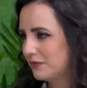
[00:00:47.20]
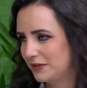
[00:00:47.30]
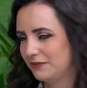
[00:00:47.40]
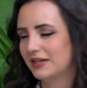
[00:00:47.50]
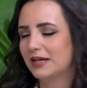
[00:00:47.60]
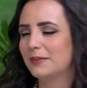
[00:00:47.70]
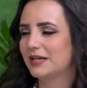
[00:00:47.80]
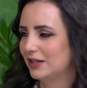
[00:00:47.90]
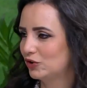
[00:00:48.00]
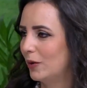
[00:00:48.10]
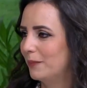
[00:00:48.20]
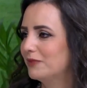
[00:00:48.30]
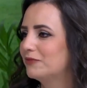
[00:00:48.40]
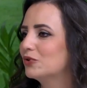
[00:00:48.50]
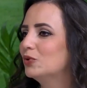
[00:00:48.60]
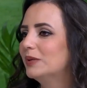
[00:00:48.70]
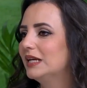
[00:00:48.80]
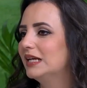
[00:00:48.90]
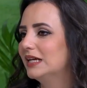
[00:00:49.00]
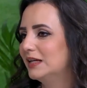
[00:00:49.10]
في فرق بيناتهم بيفرقوا
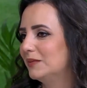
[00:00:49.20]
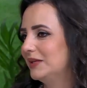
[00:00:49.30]
بال...